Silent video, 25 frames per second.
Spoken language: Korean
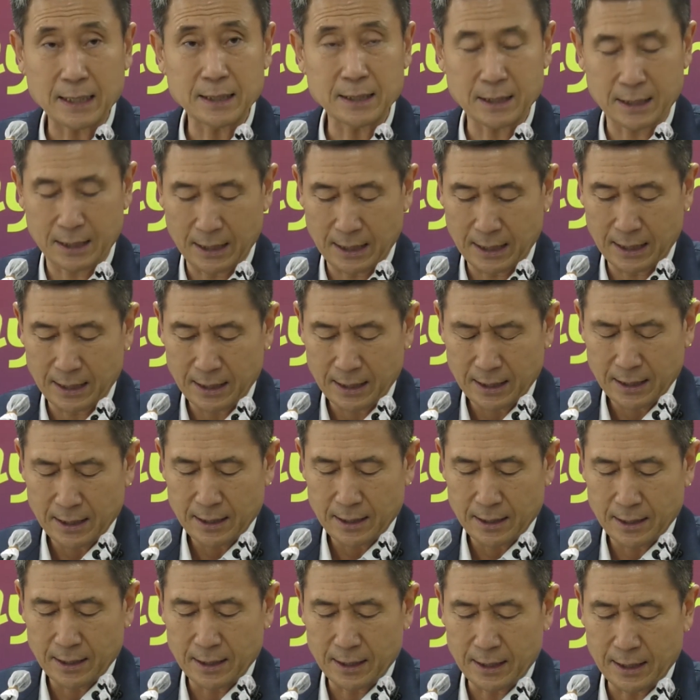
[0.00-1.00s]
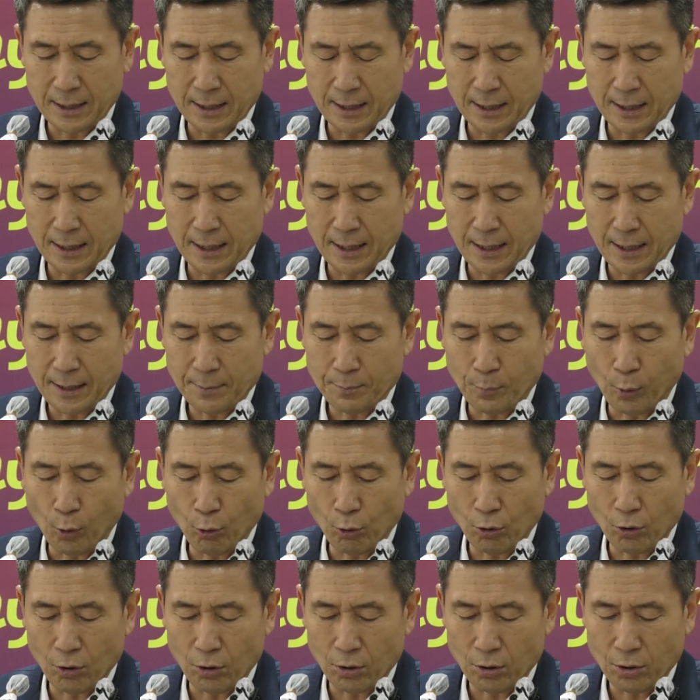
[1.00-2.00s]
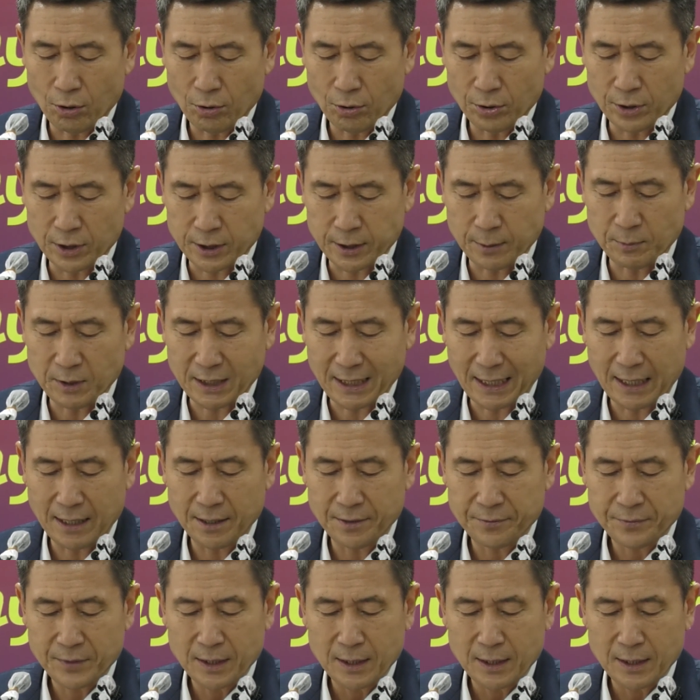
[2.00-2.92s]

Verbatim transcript: 이렇게 보고 있습니다.